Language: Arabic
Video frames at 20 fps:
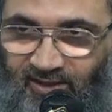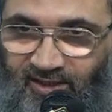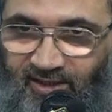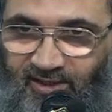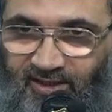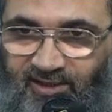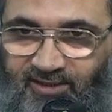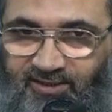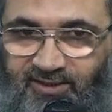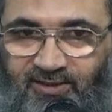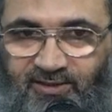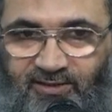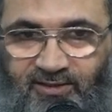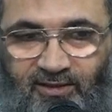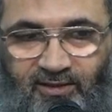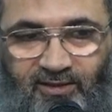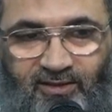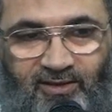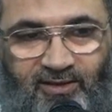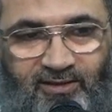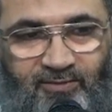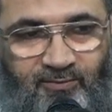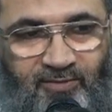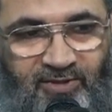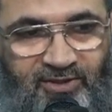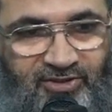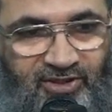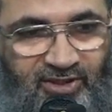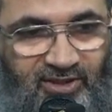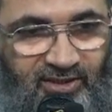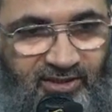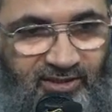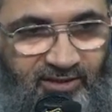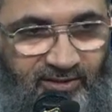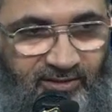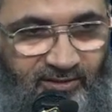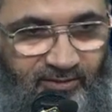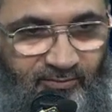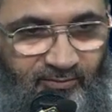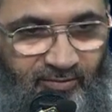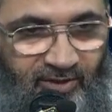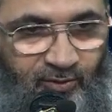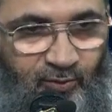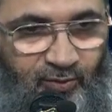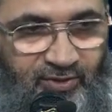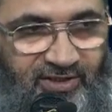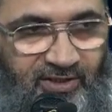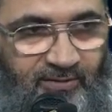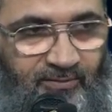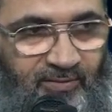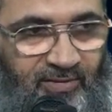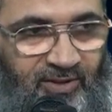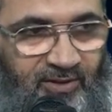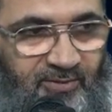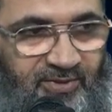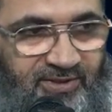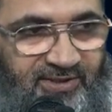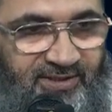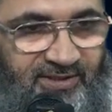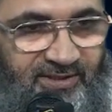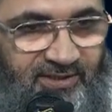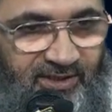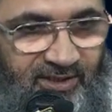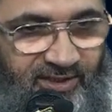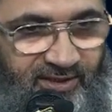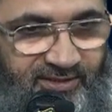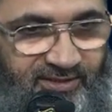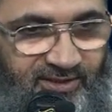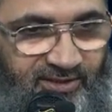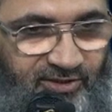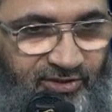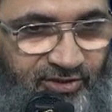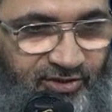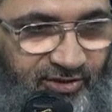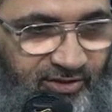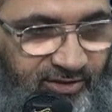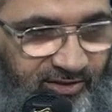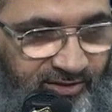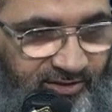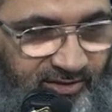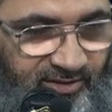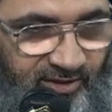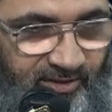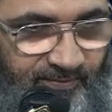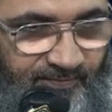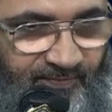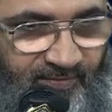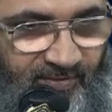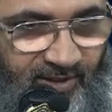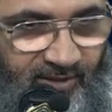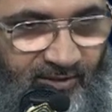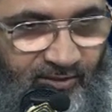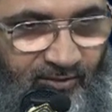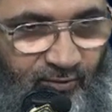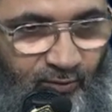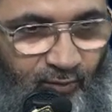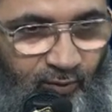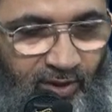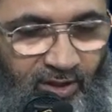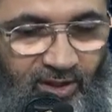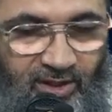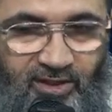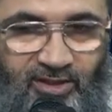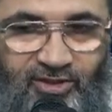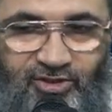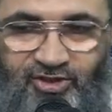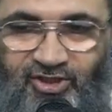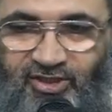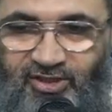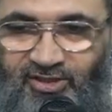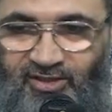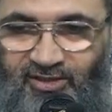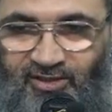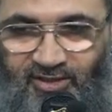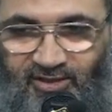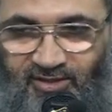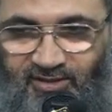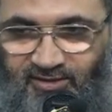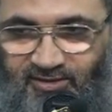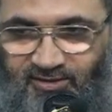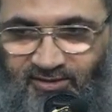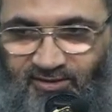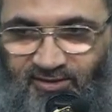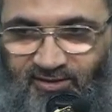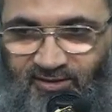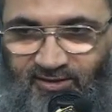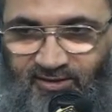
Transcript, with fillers: التي دخلت مجال ما يسمى بالسياسة الشرعية وحاش لله